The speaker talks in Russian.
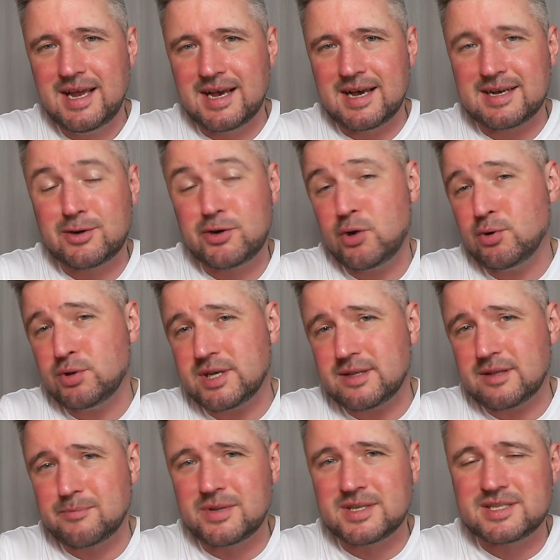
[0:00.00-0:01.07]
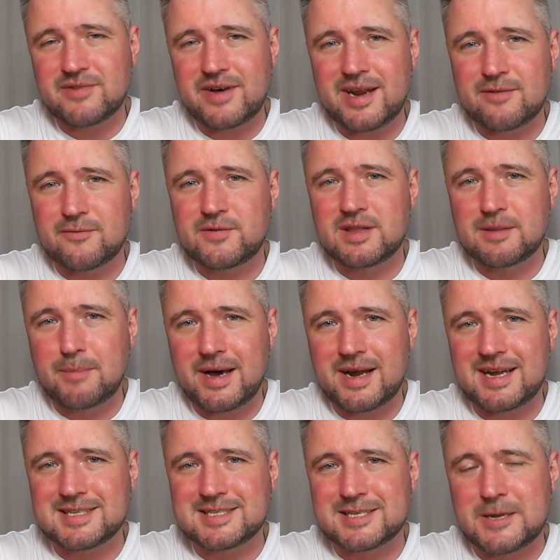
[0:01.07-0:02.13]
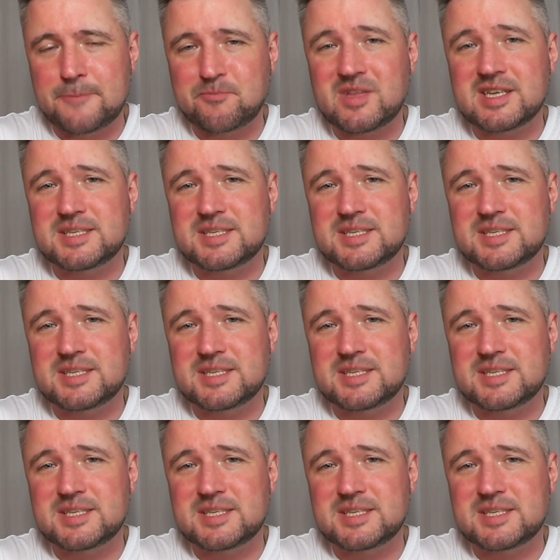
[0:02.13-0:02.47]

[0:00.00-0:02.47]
а, Грюйт этот был сварен в коллаборации